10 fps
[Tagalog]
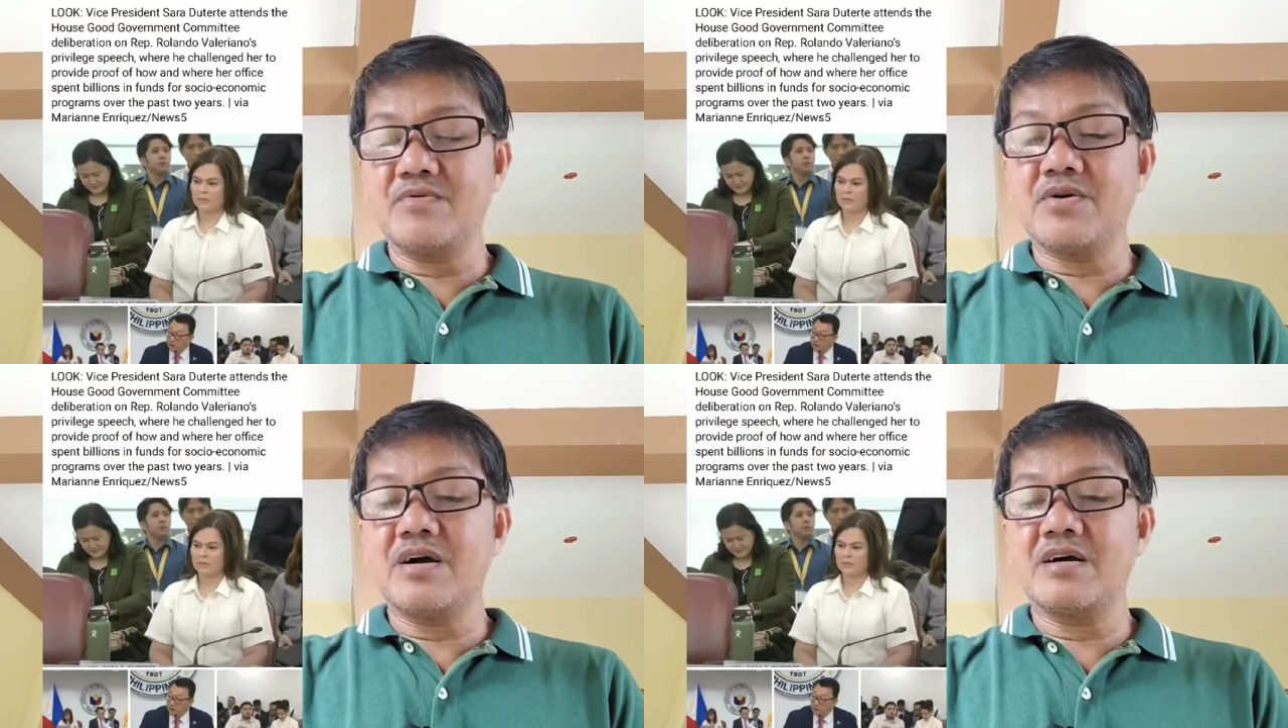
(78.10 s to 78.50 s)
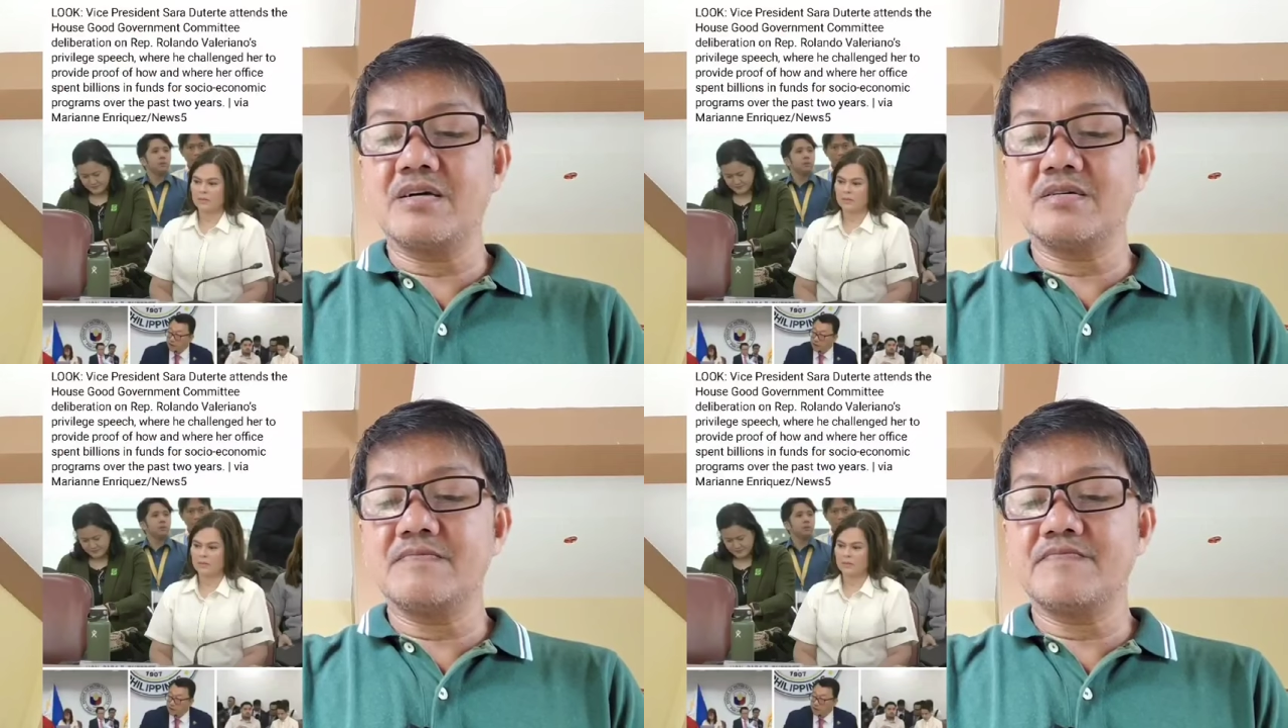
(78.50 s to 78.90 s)
ay
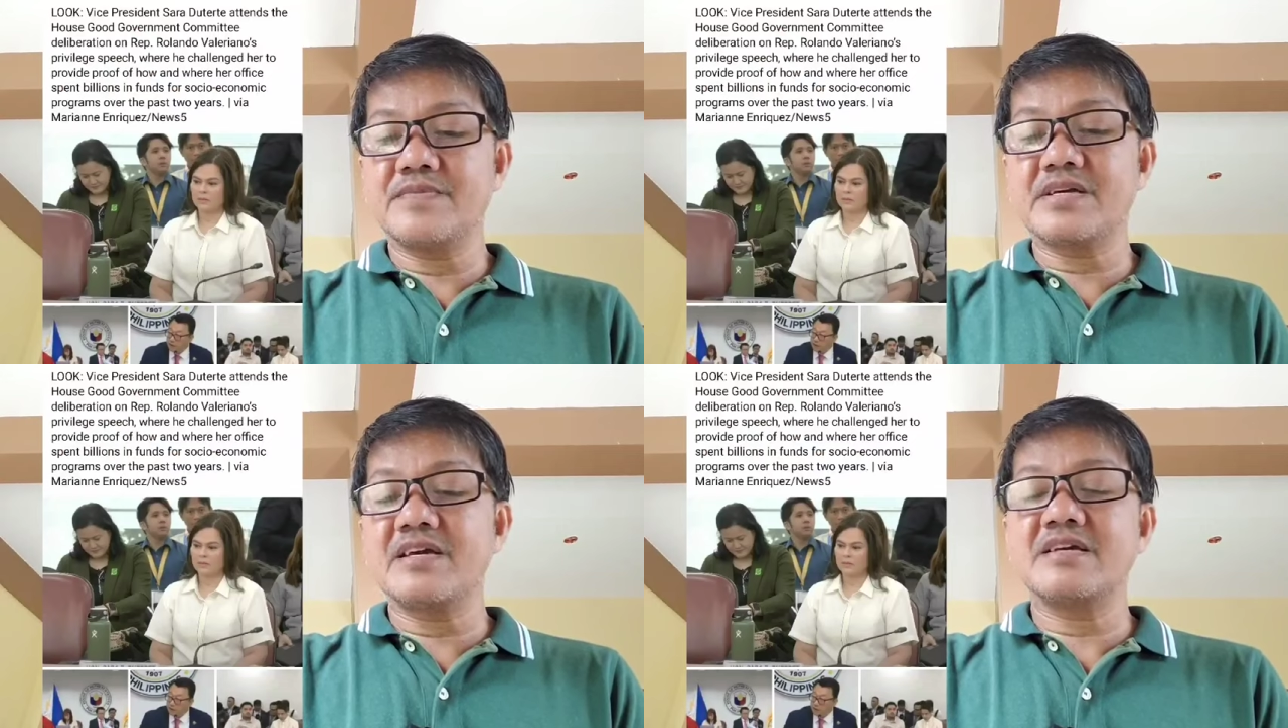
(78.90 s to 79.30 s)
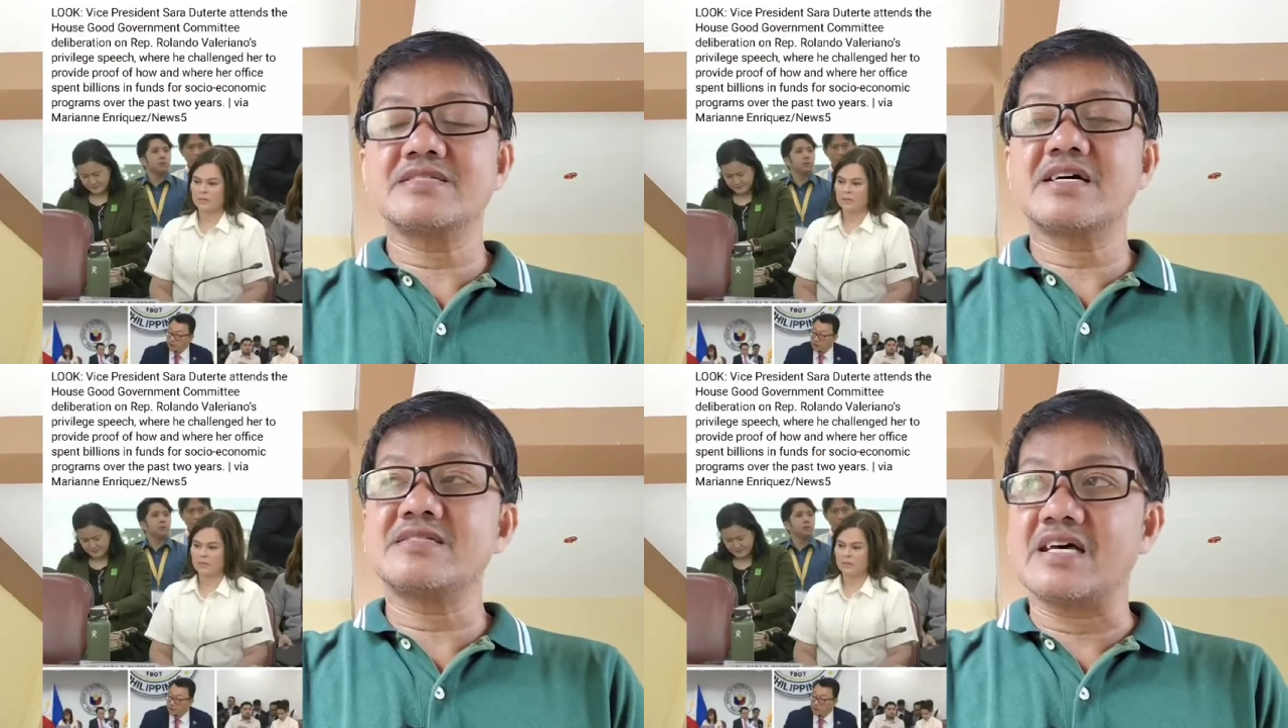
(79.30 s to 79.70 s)
mukhang nagiging
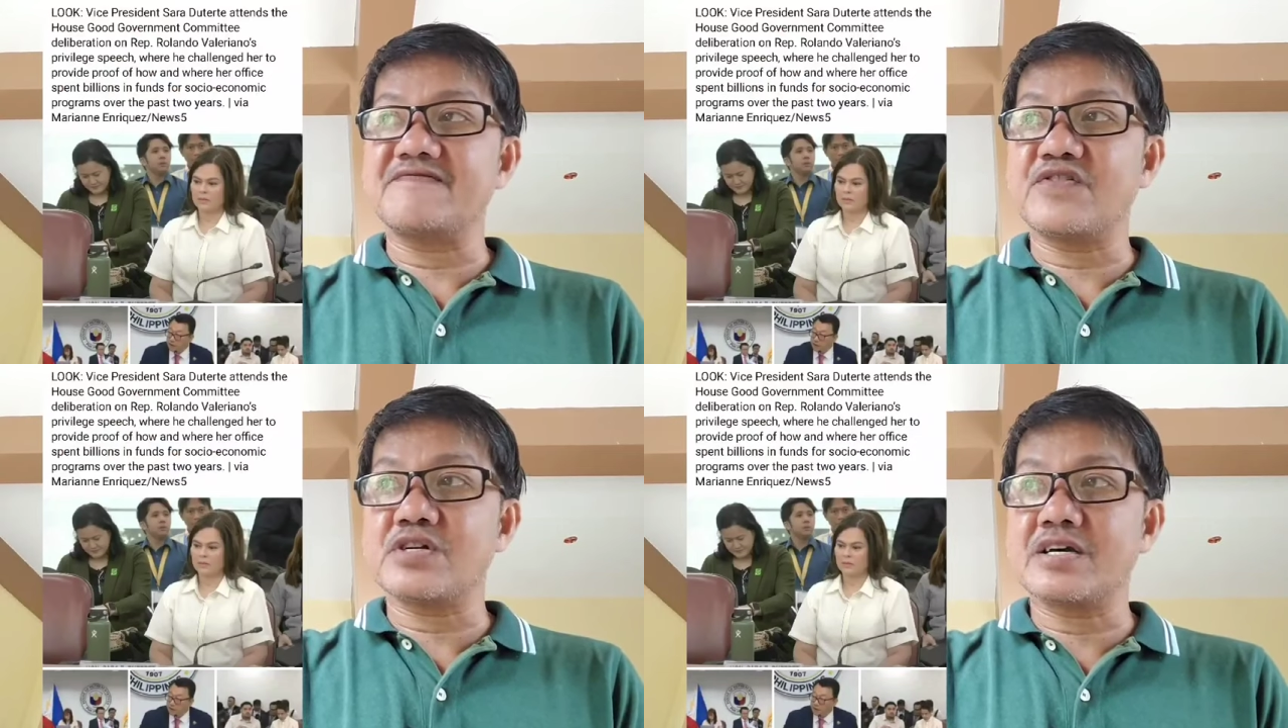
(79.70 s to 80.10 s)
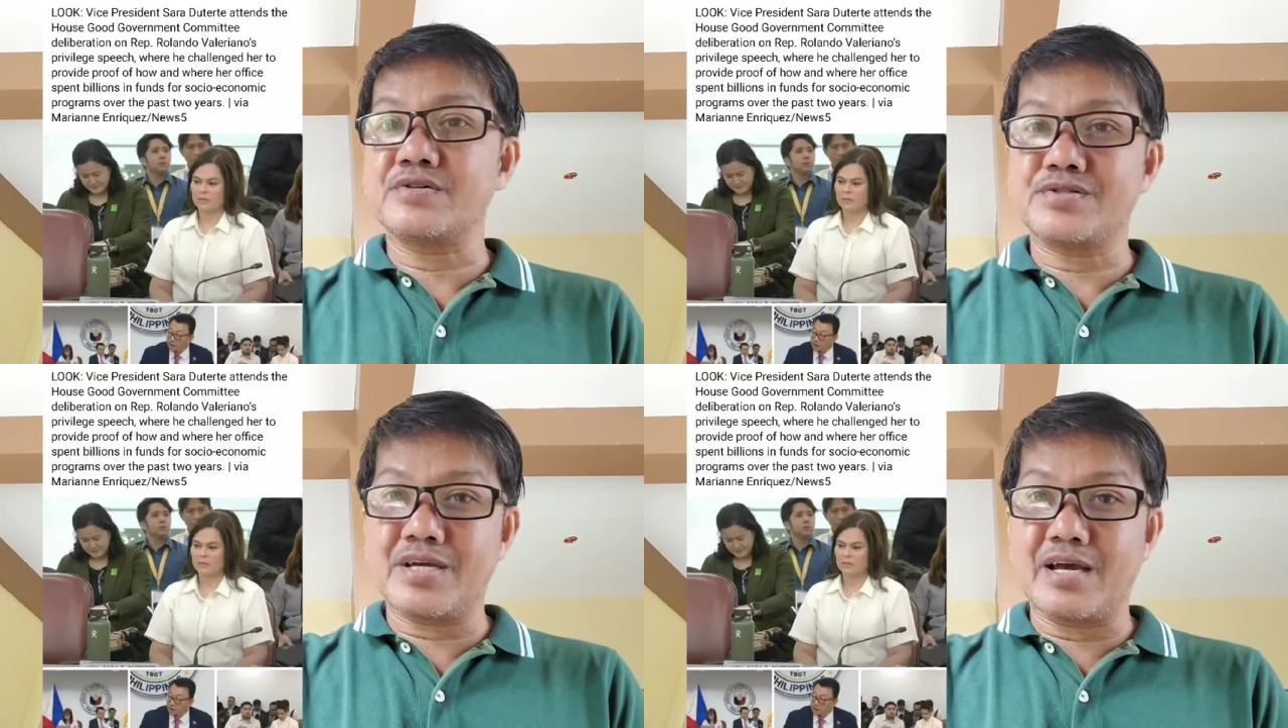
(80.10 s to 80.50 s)
successful
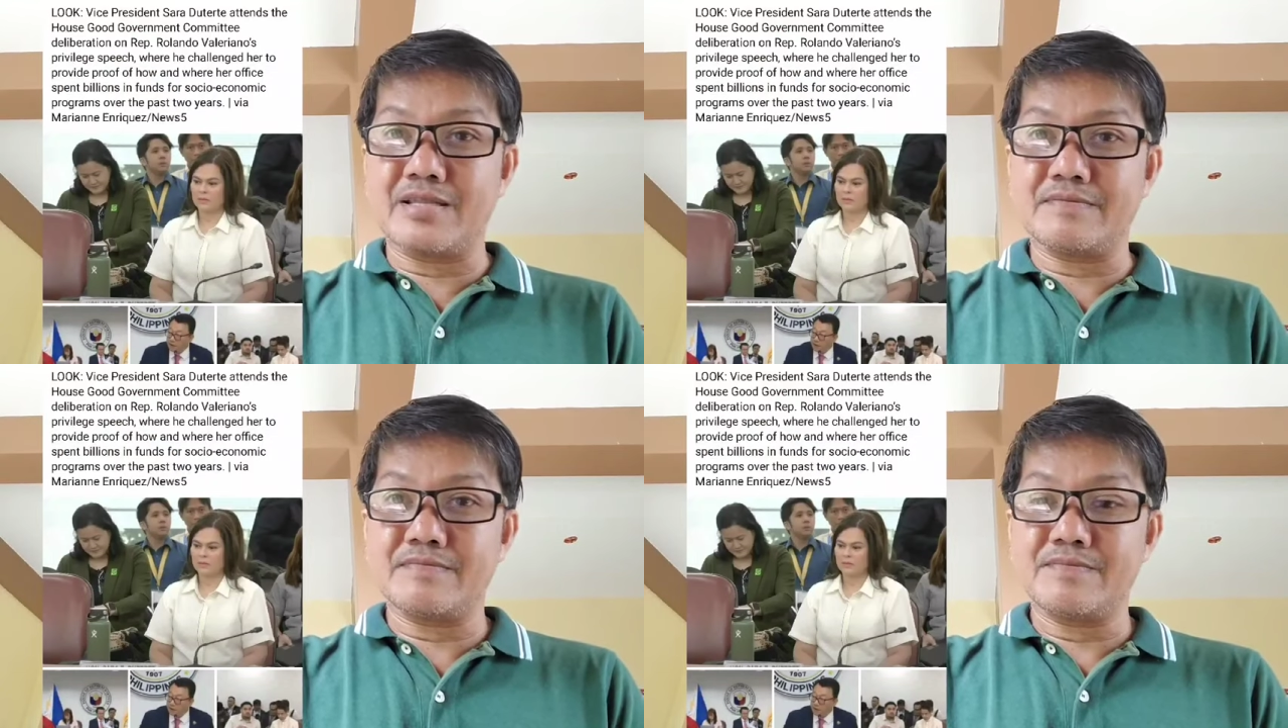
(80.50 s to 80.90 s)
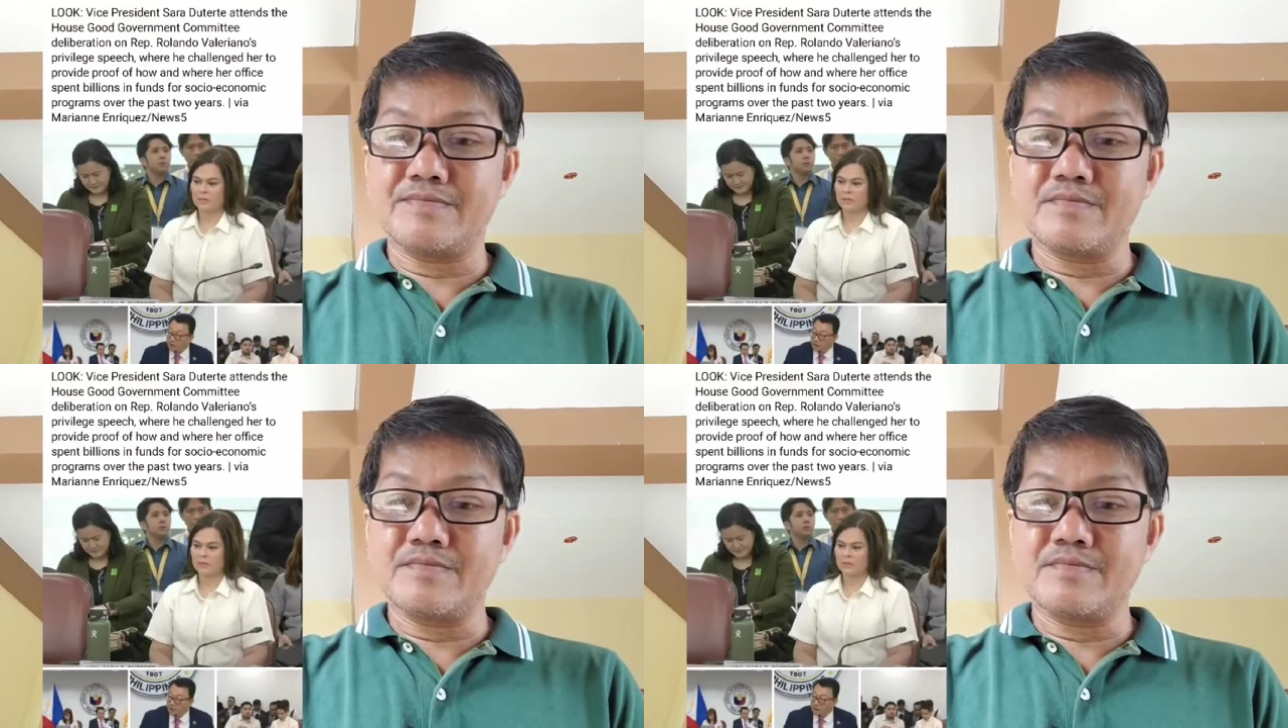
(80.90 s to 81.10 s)
kayo dyan.